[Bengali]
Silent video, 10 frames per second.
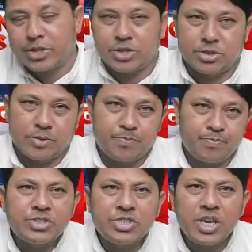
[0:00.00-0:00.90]
উঠে এসেছে
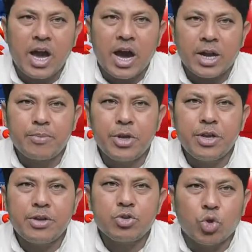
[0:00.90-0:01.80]

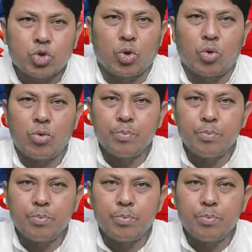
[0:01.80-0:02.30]
এনসিআরবির তথ্য